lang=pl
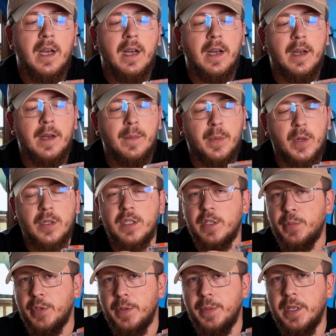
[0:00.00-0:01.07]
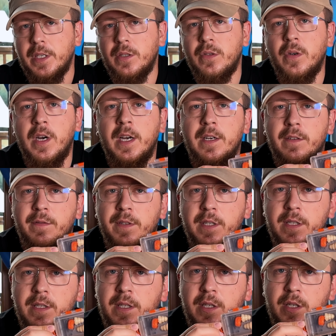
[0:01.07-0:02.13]
e, proces przebiegu,
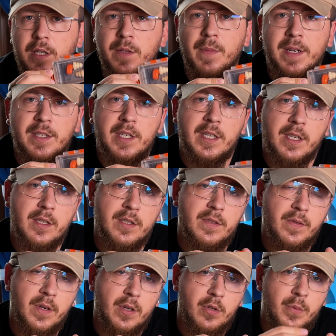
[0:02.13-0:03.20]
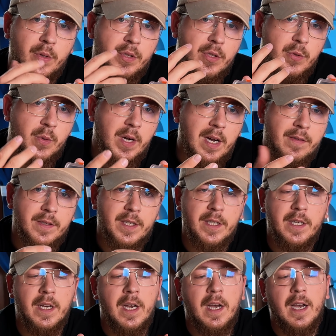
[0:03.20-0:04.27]
więc jeżeli macie jakieś swoje ulubione
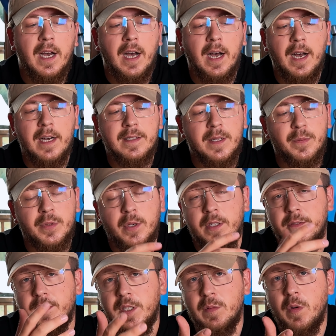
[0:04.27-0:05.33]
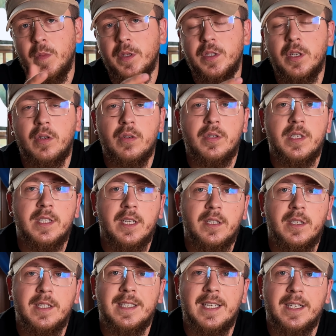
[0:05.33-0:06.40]
słuchawki, a na przykład w tym momencie
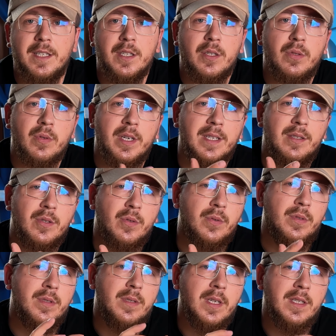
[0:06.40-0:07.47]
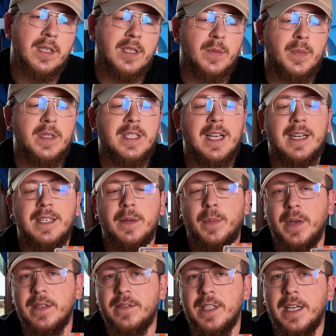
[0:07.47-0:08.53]
korzystacie z takich, które są nie za specjalnie
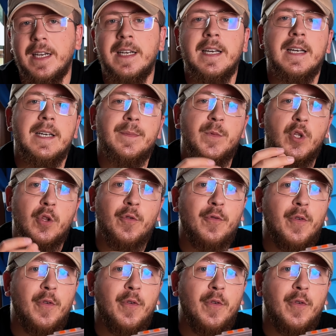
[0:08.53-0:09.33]
pewne, no to